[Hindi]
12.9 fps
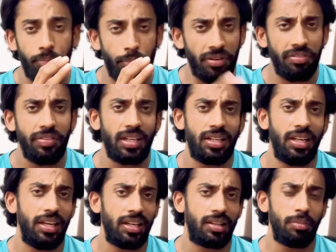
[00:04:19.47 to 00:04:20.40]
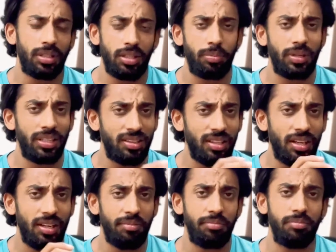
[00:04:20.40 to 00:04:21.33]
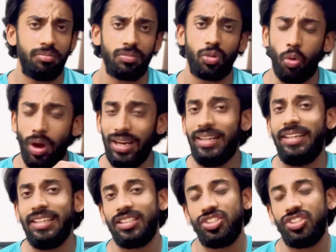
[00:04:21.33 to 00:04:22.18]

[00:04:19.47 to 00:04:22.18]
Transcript: परफेक्ट um, है मतलब कितना क्वालिटी um,